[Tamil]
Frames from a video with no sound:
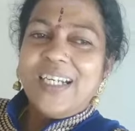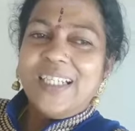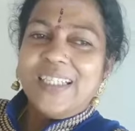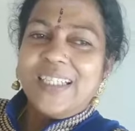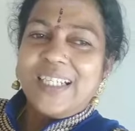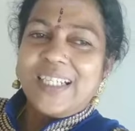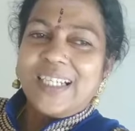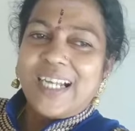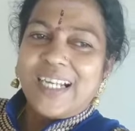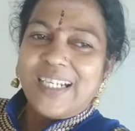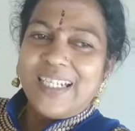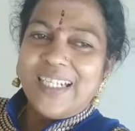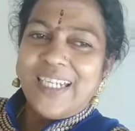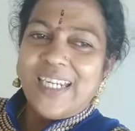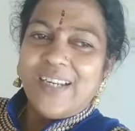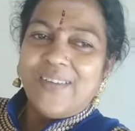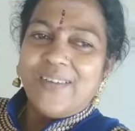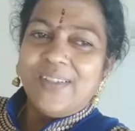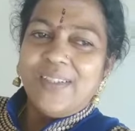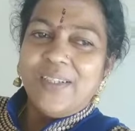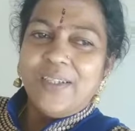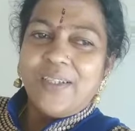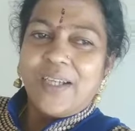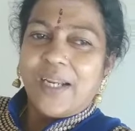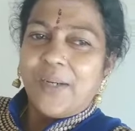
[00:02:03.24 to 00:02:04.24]
இந்த கண்ல
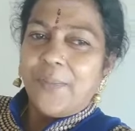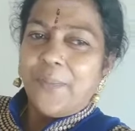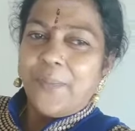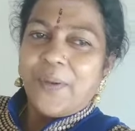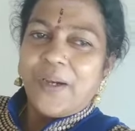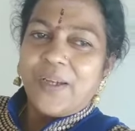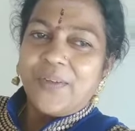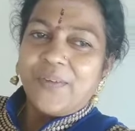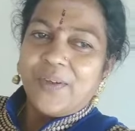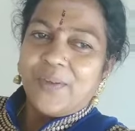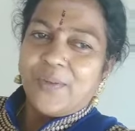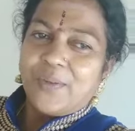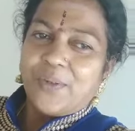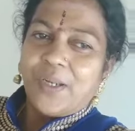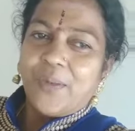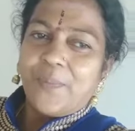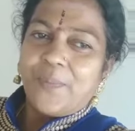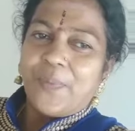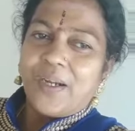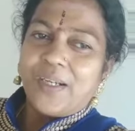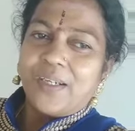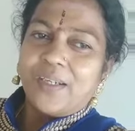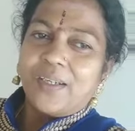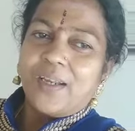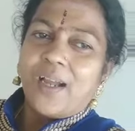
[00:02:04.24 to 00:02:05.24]
வந்து கண் பார்வை
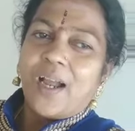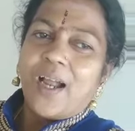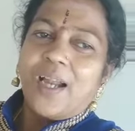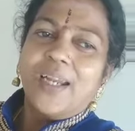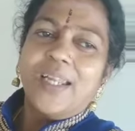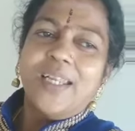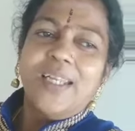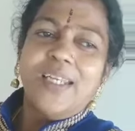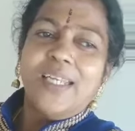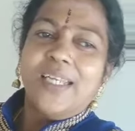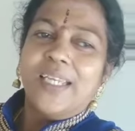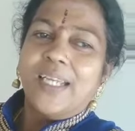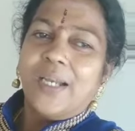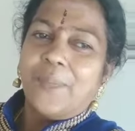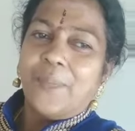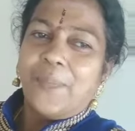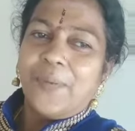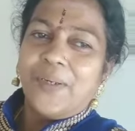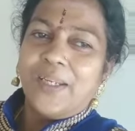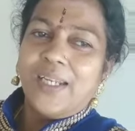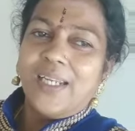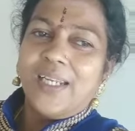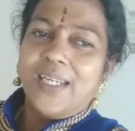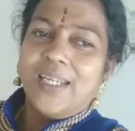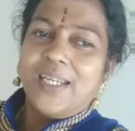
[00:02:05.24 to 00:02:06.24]
குறைபாடு இருக்கு ஆனா இன்னைக்கு
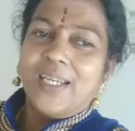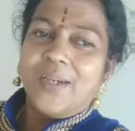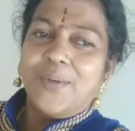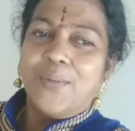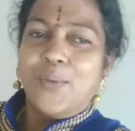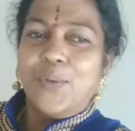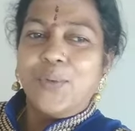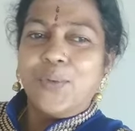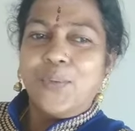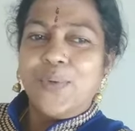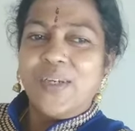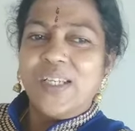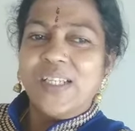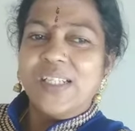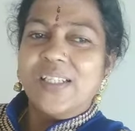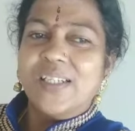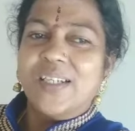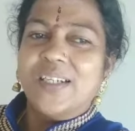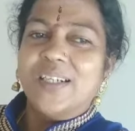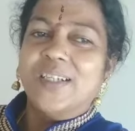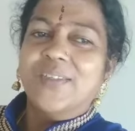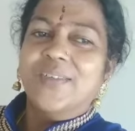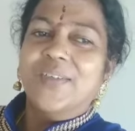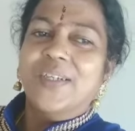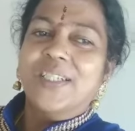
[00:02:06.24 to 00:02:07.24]
அப்படி இல்லைங்க ஒரு வயசு
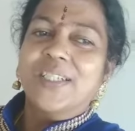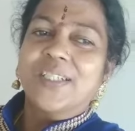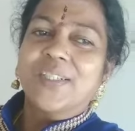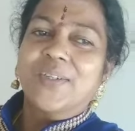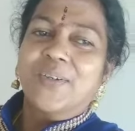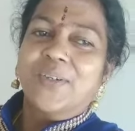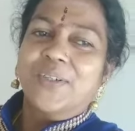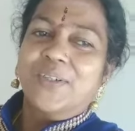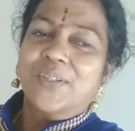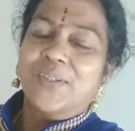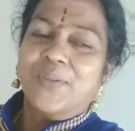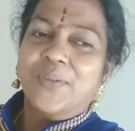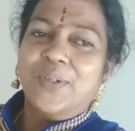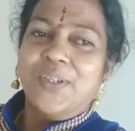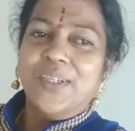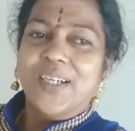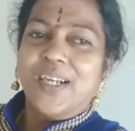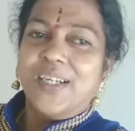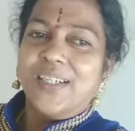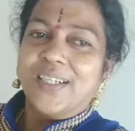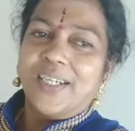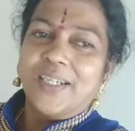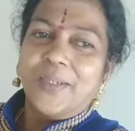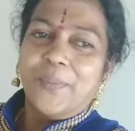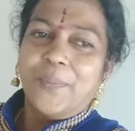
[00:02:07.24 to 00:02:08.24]
ரெண்டு வயசு குழந்தை கூட
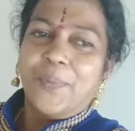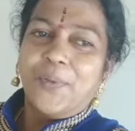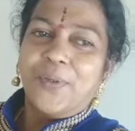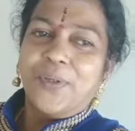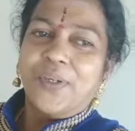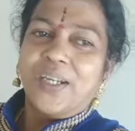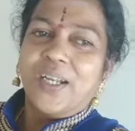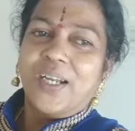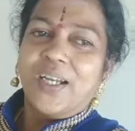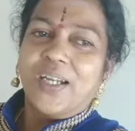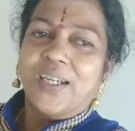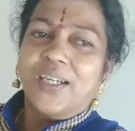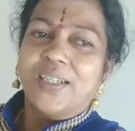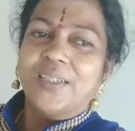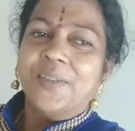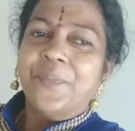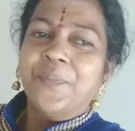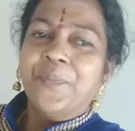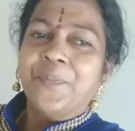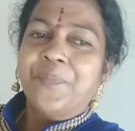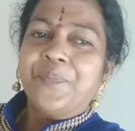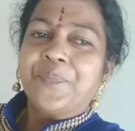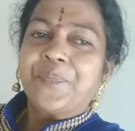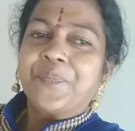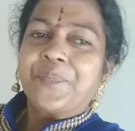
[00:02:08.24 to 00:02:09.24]
கண்ணாடி போடுறாங்க
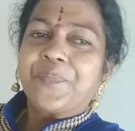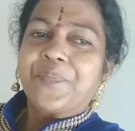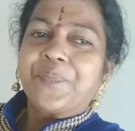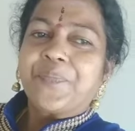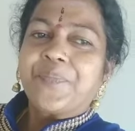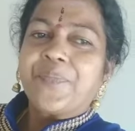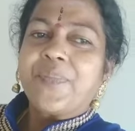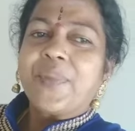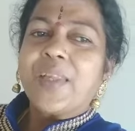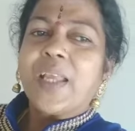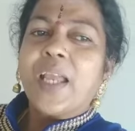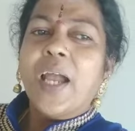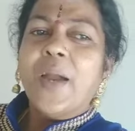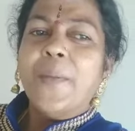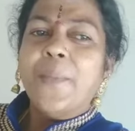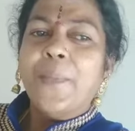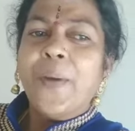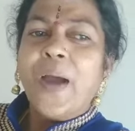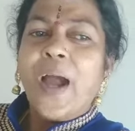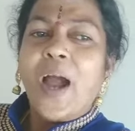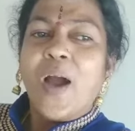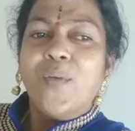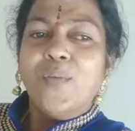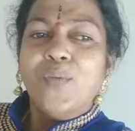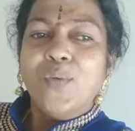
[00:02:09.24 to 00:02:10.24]
அப்ப
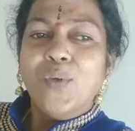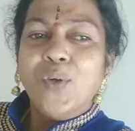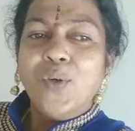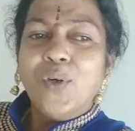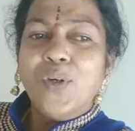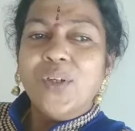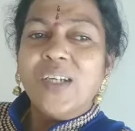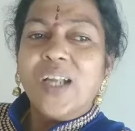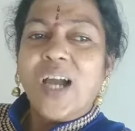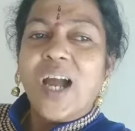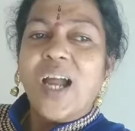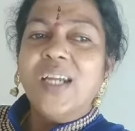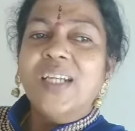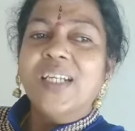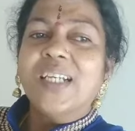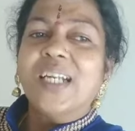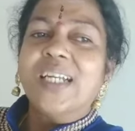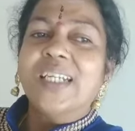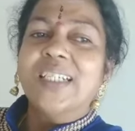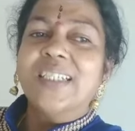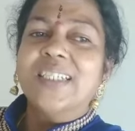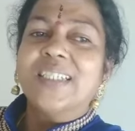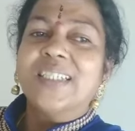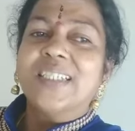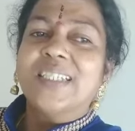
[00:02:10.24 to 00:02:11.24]
அவ்வளோ நாள்
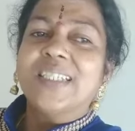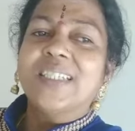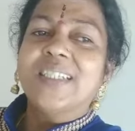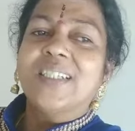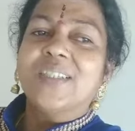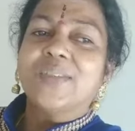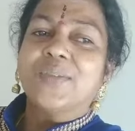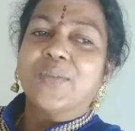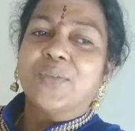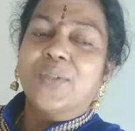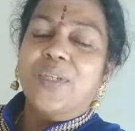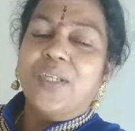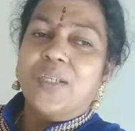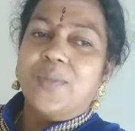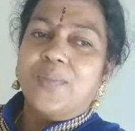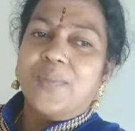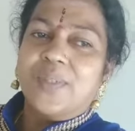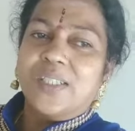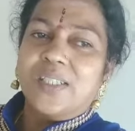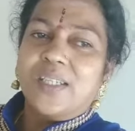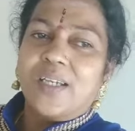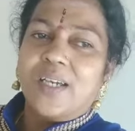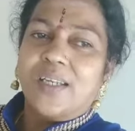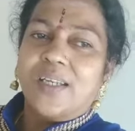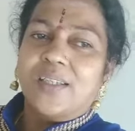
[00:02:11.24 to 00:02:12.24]
கழிச்சு இந்த சூரிய
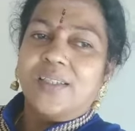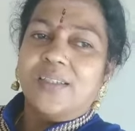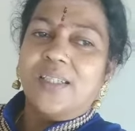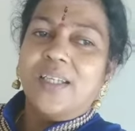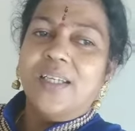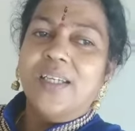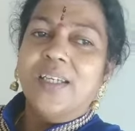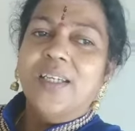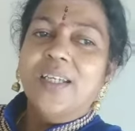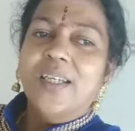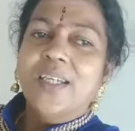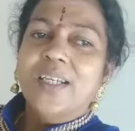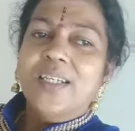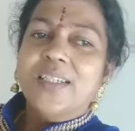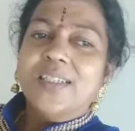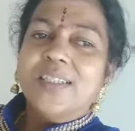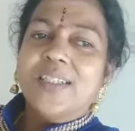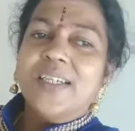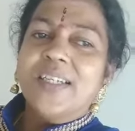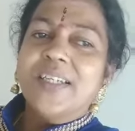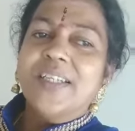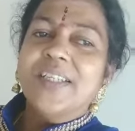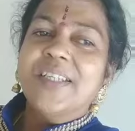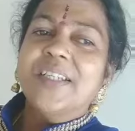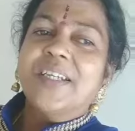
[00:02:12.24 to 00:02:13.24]
நமஸ்காரத்தை
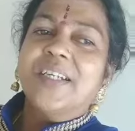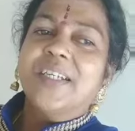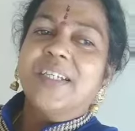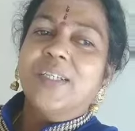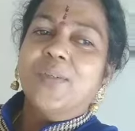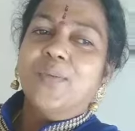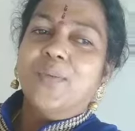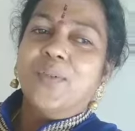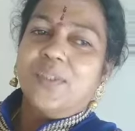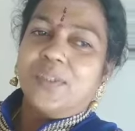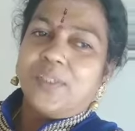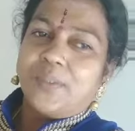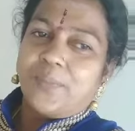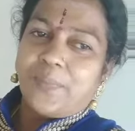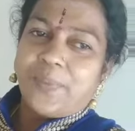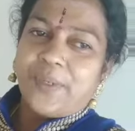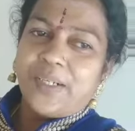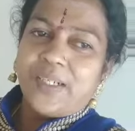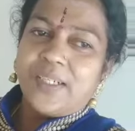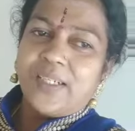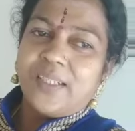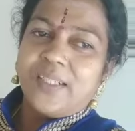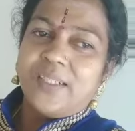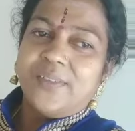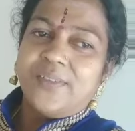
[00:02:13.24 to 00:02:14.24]
தெரிஞ்சுக்கிட்டு ஒருத்தன்
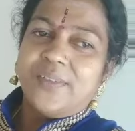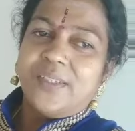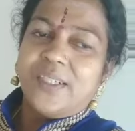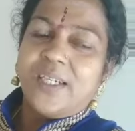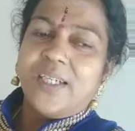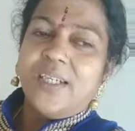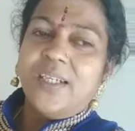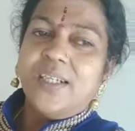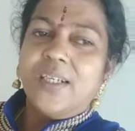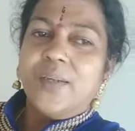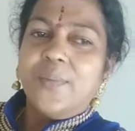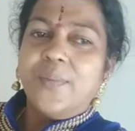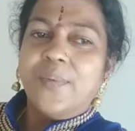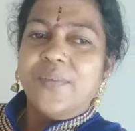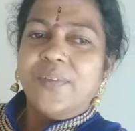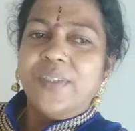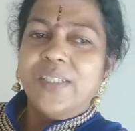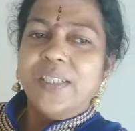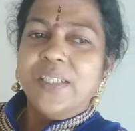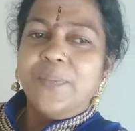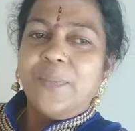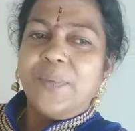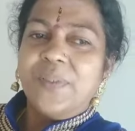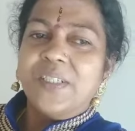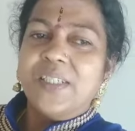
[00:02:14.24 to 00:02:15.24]
பண்றதை விட நம்ம
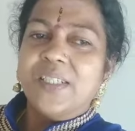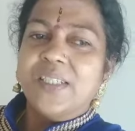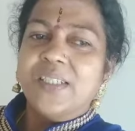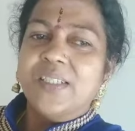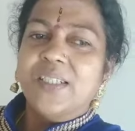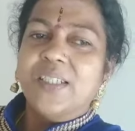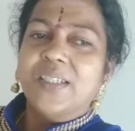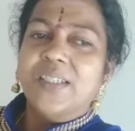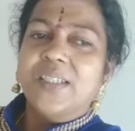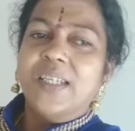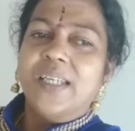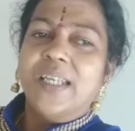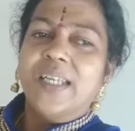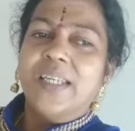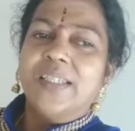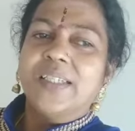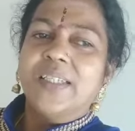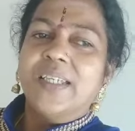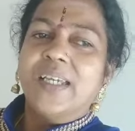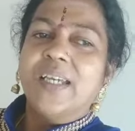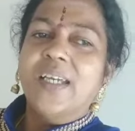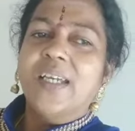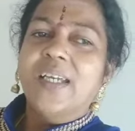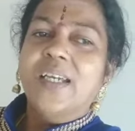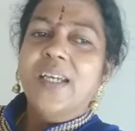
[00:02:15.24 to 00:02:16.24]
வந்து இப்ப சின்னதுல
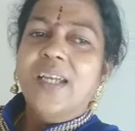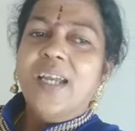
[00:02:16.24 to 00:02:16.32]
இருந்தே